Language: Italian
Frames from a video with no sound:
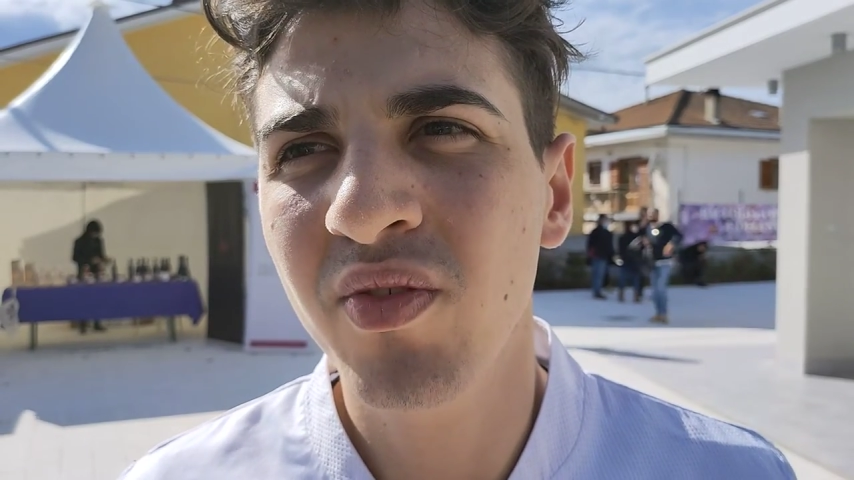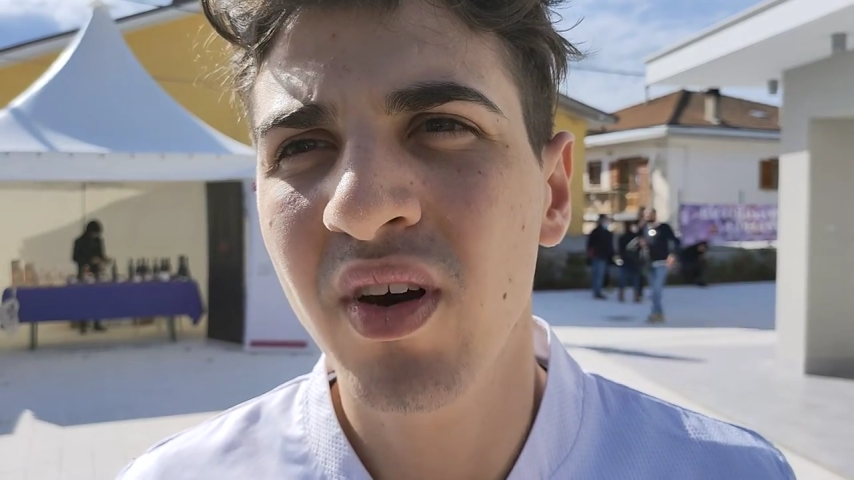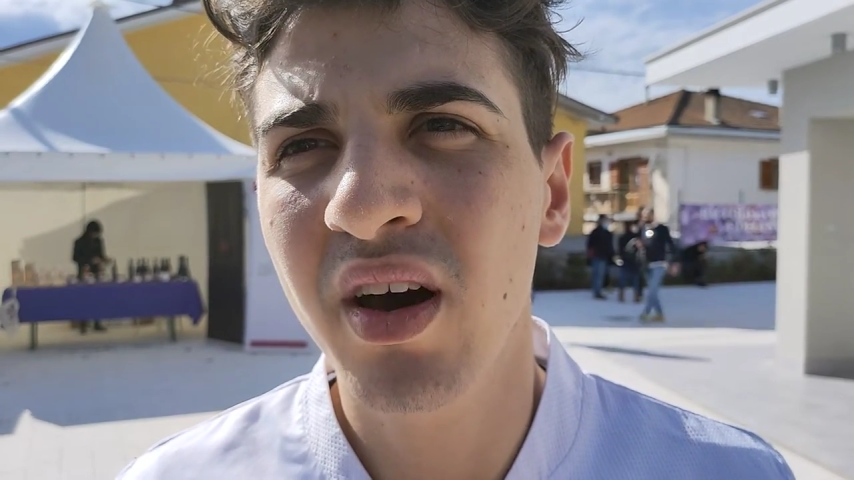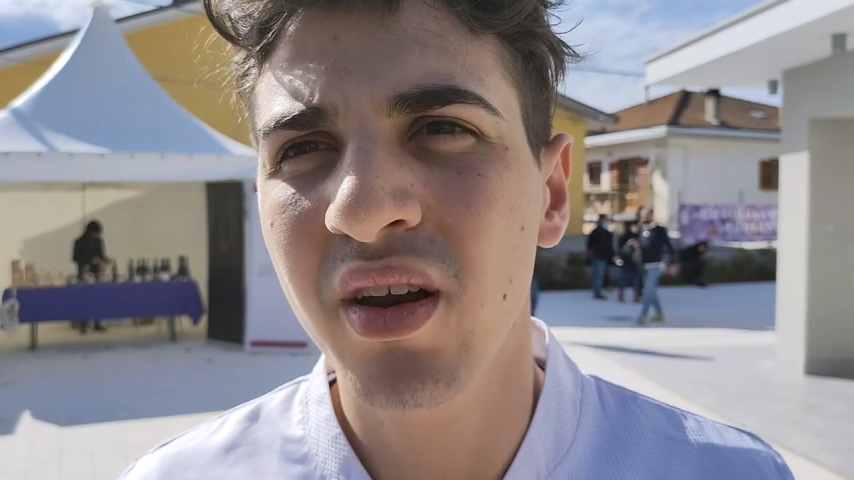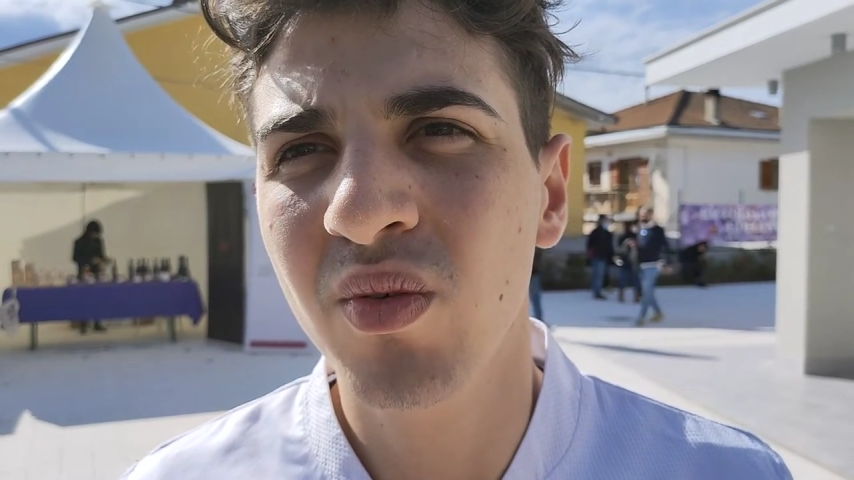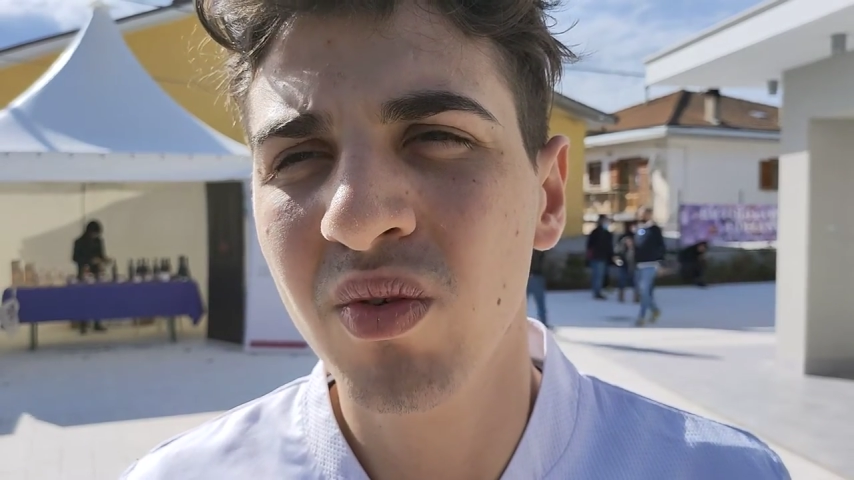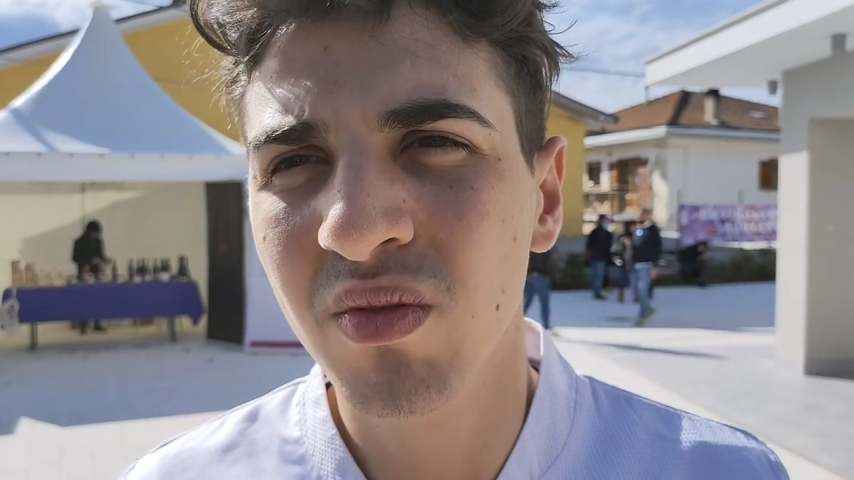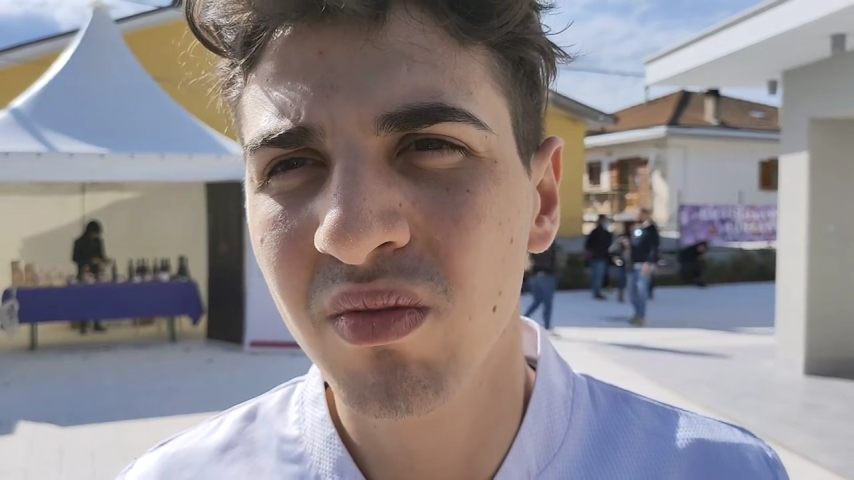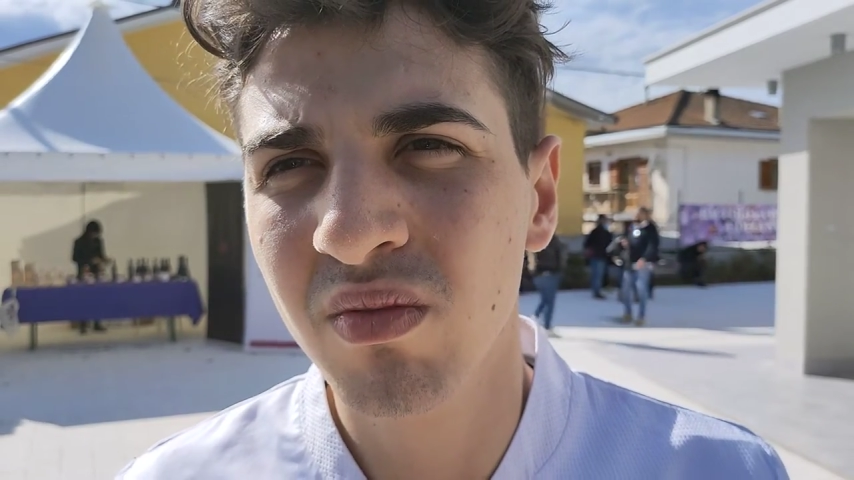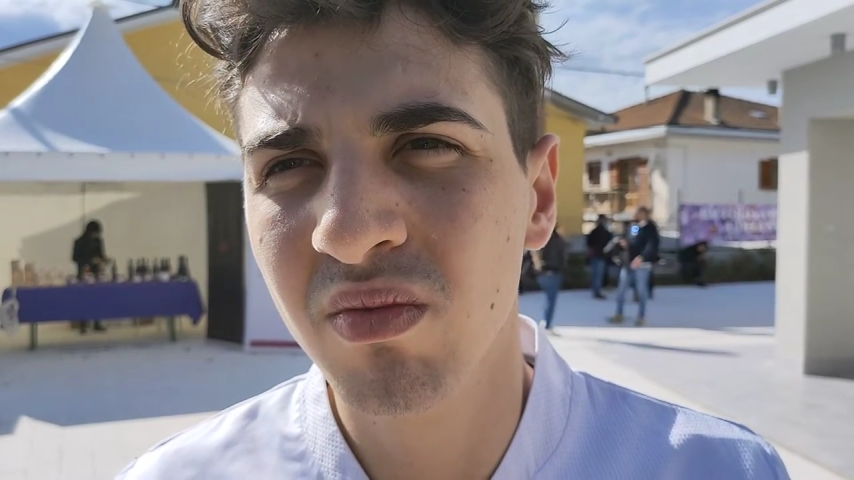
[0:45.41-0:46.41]
fare
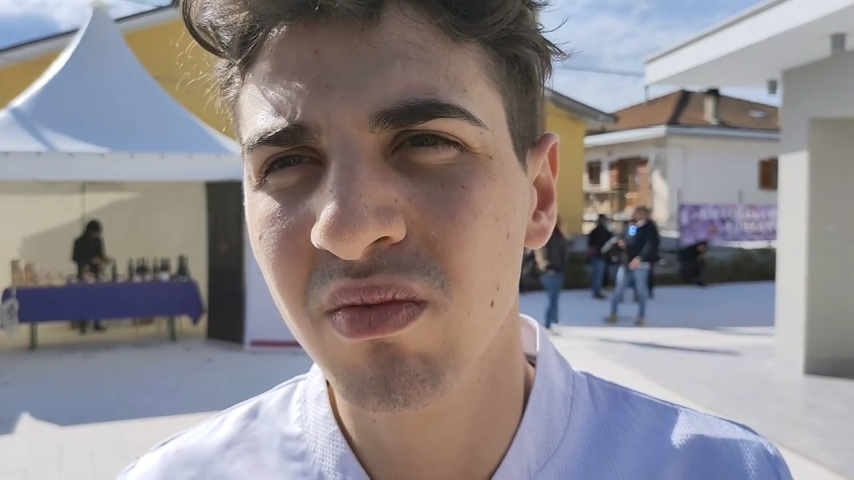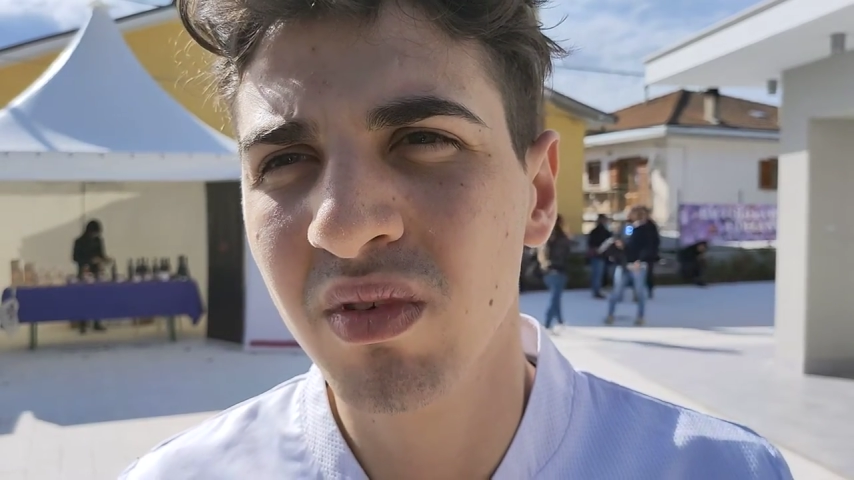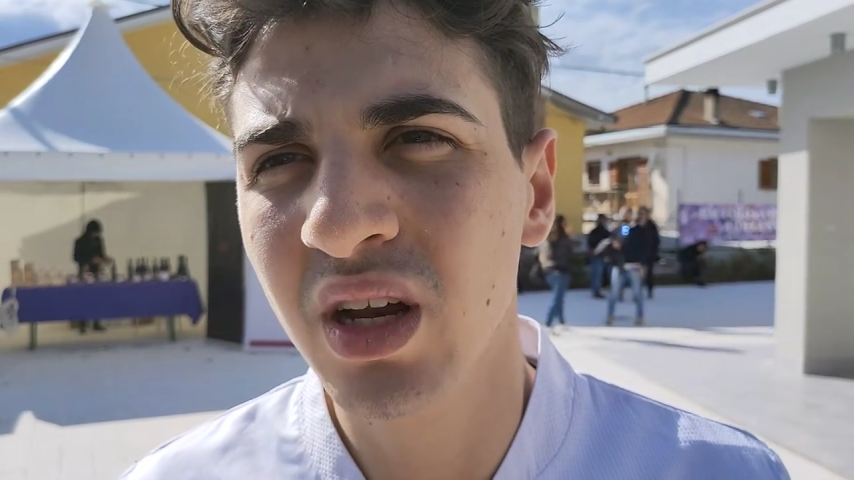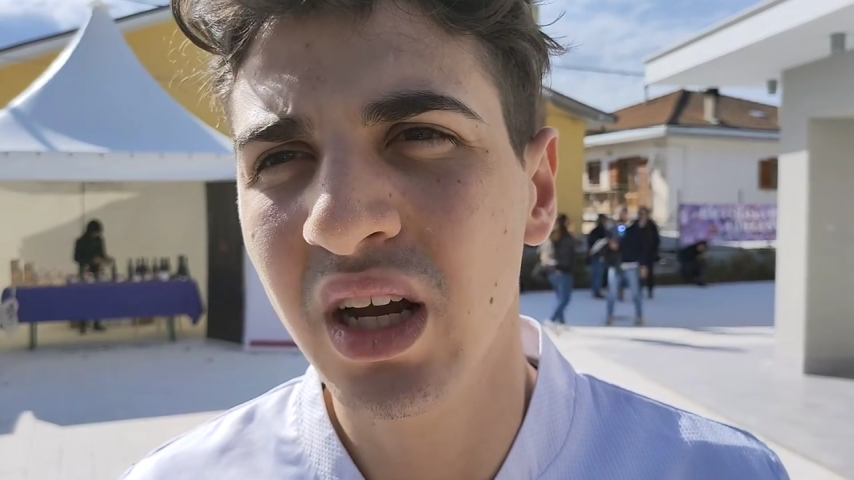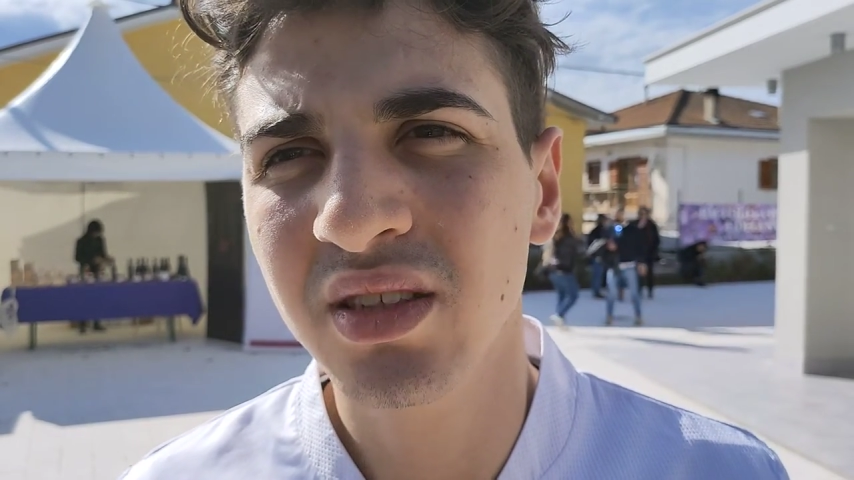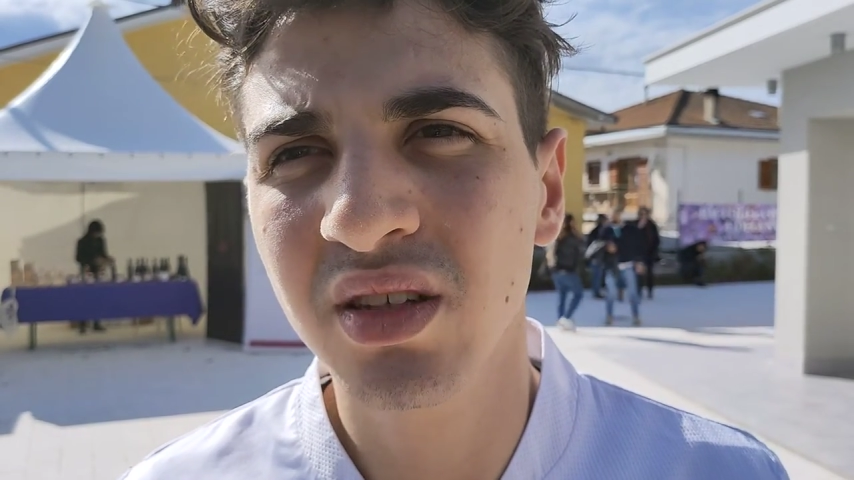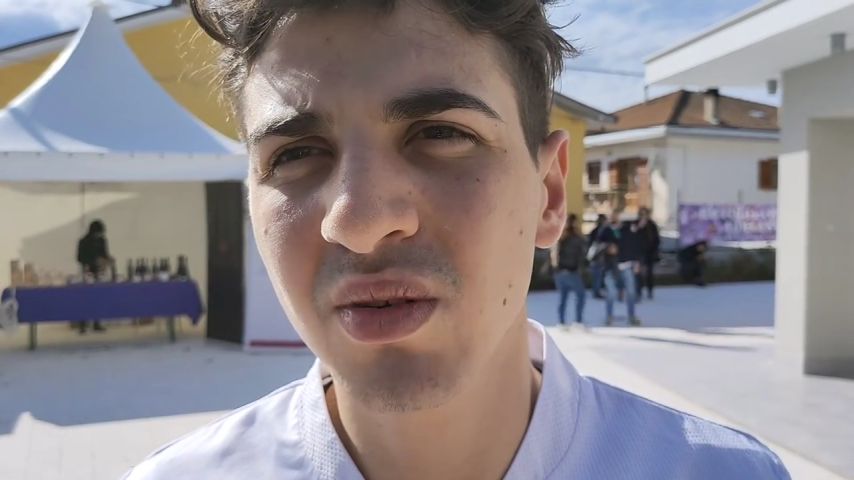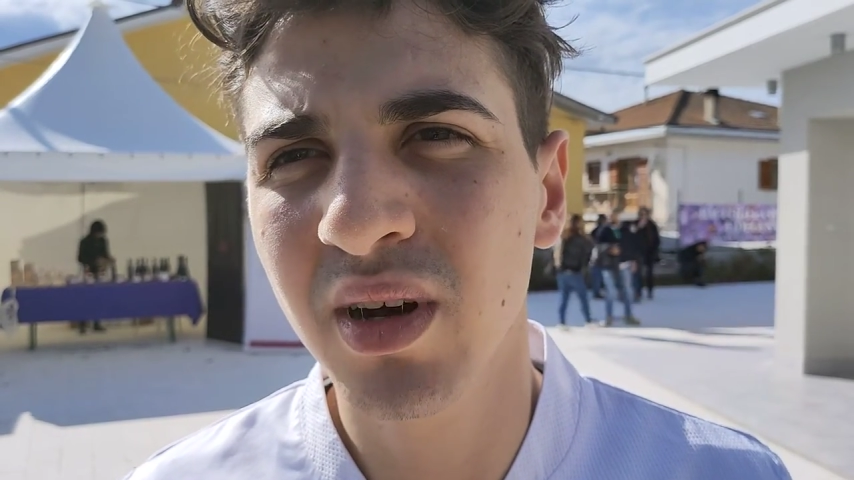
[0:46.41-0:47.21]
un classico,